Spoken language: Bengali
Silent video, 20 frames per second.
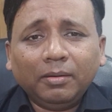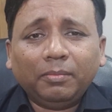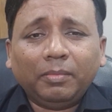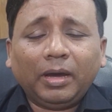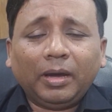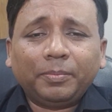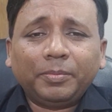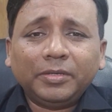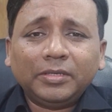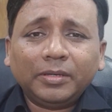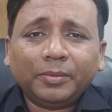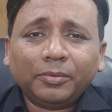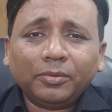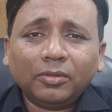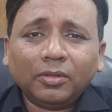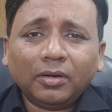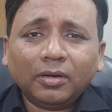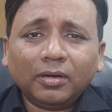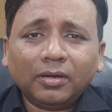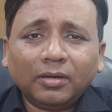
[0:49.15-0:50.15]
বা আপনি যেমন
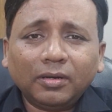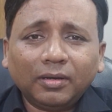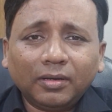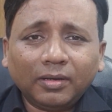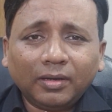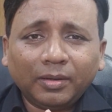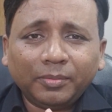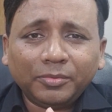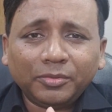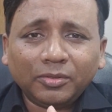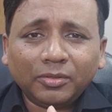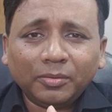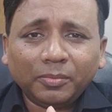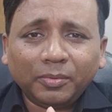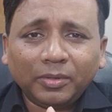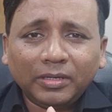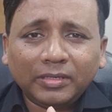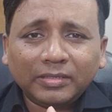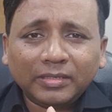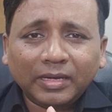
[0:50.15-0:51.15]
ধরেন আমি যদি
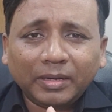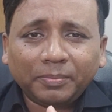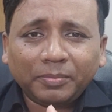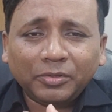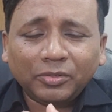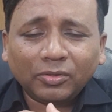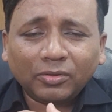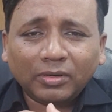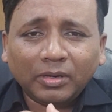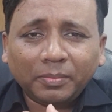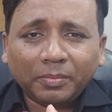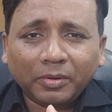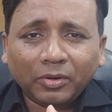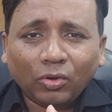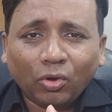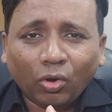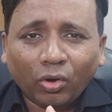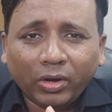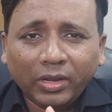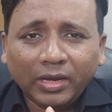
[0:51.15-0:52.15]
বলি যে আপনি যখন আপনার
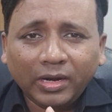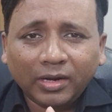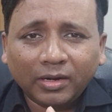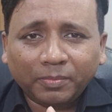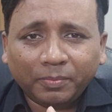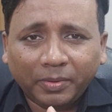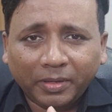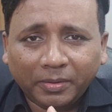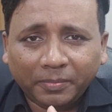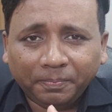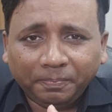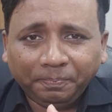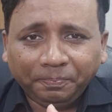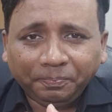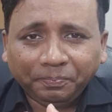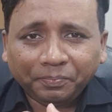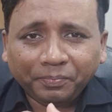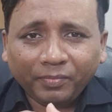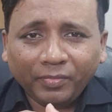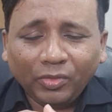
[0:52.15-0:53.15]
ঘরে হাঁটবেন
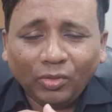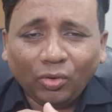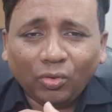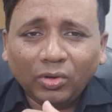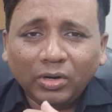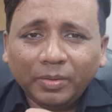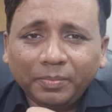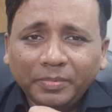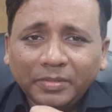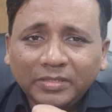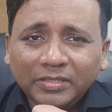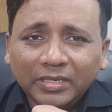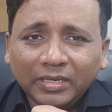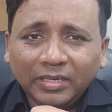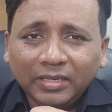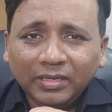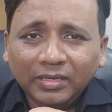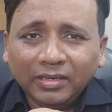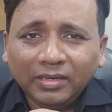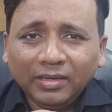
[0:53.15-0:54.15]
তখন আপনি যেই